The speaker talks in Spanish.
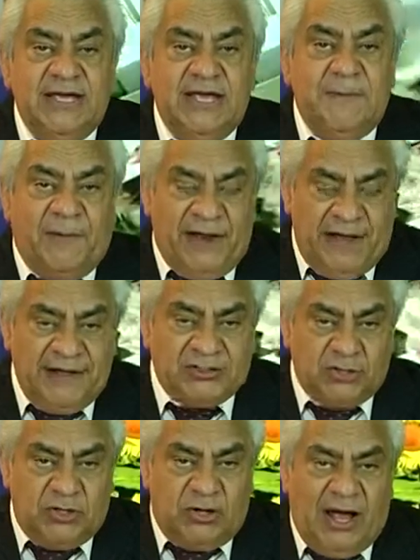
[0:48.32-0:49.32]
y para
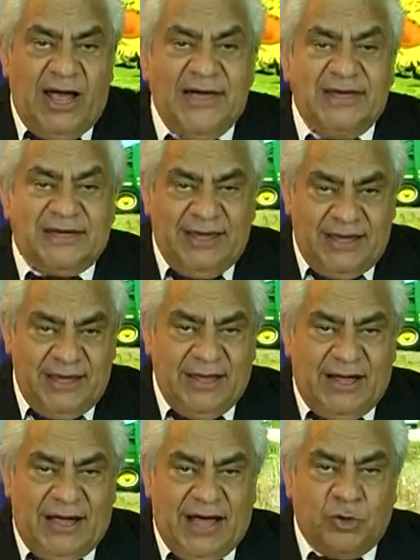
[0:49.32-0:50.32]
eso hay
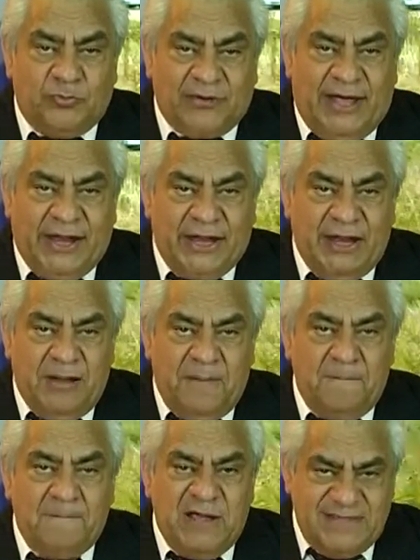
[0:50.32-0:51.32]
que
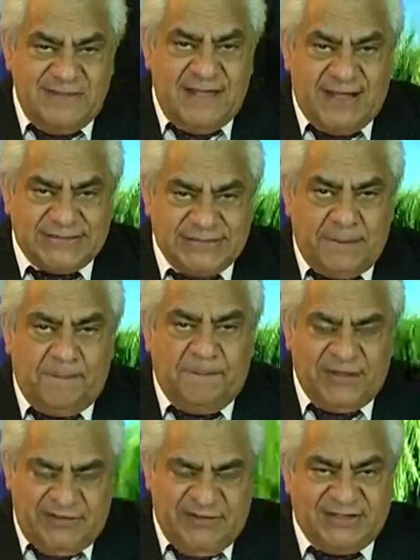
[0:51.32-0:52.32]
adoptar medidas
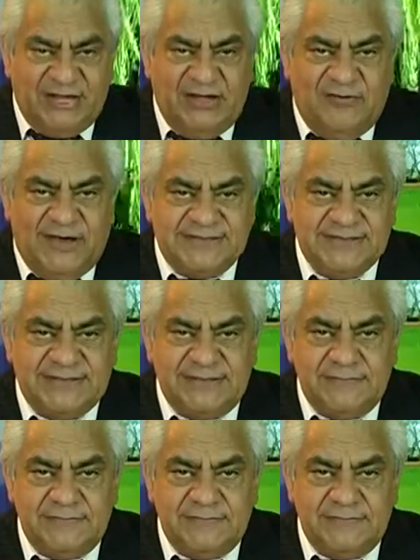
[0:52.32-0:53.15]
preventivas.